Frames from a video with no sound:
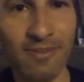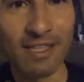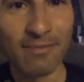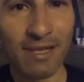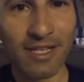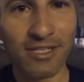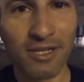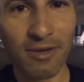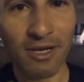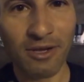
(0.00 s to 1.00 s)
fatemi leggere
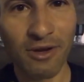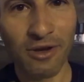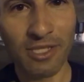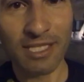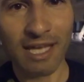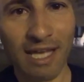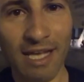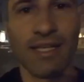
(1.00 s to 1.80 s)
qualcosa.